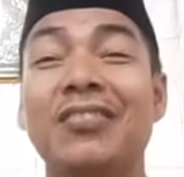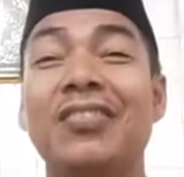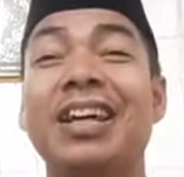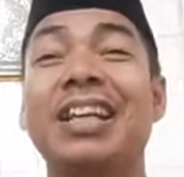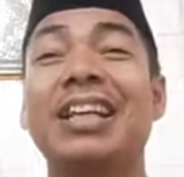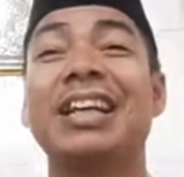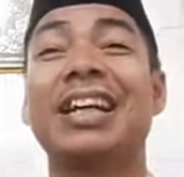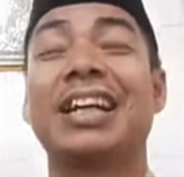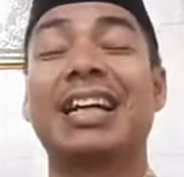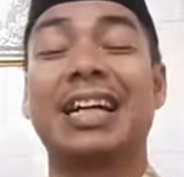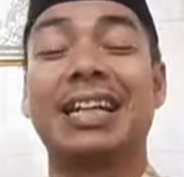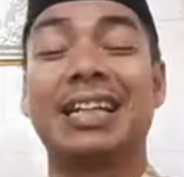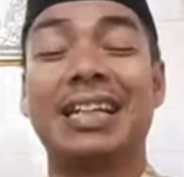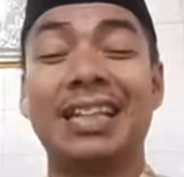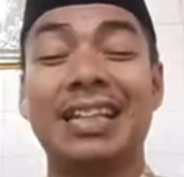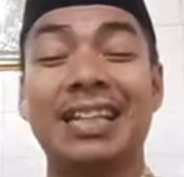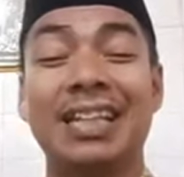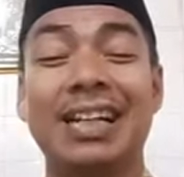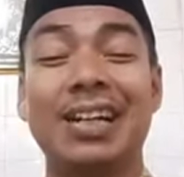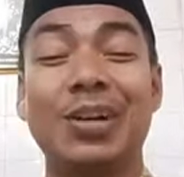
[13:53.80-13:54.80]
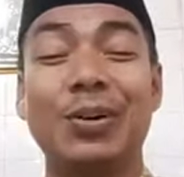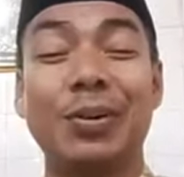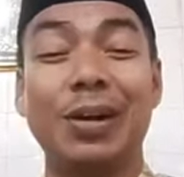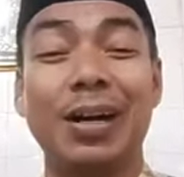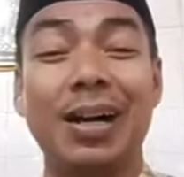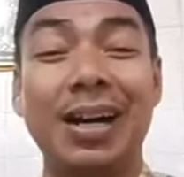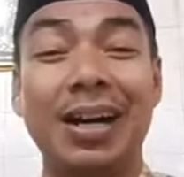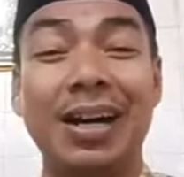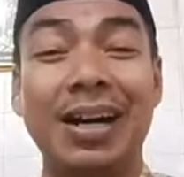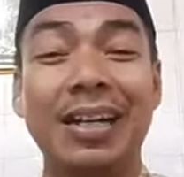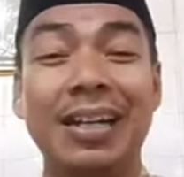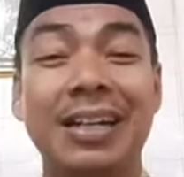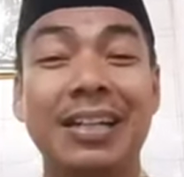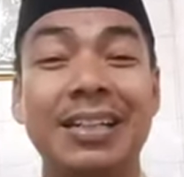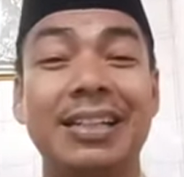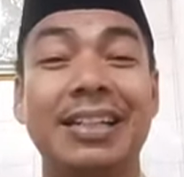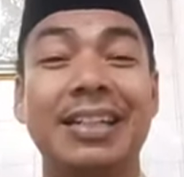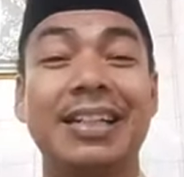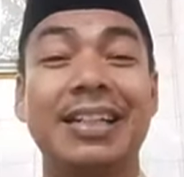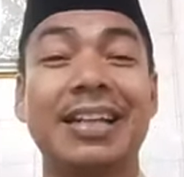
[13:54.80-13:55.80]
balik ke diri
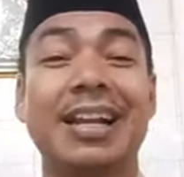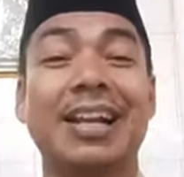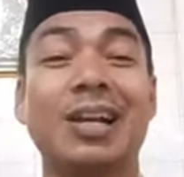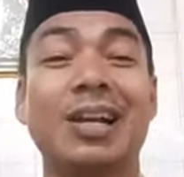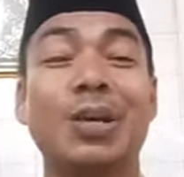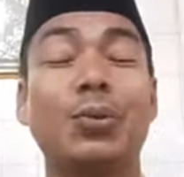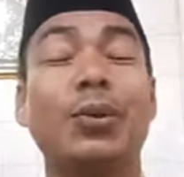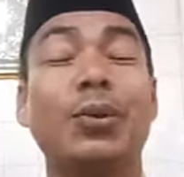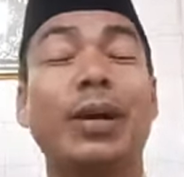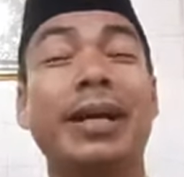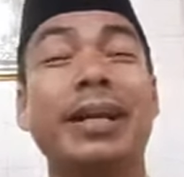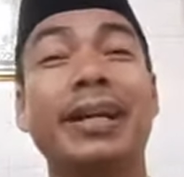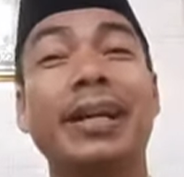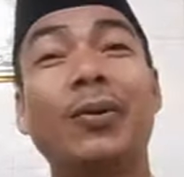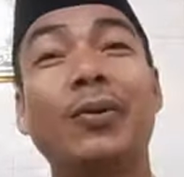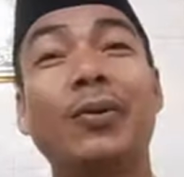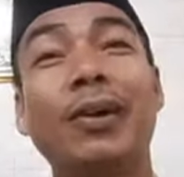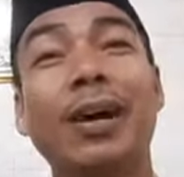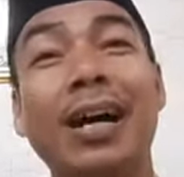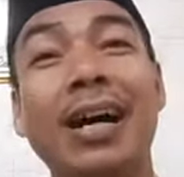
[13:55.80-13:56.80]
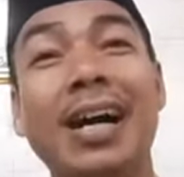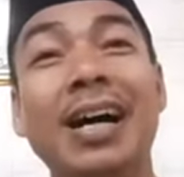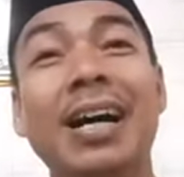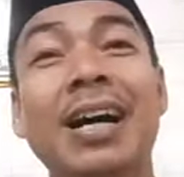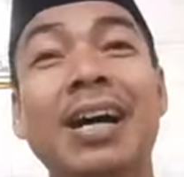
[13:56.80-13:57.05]
awak jadi renungan dewa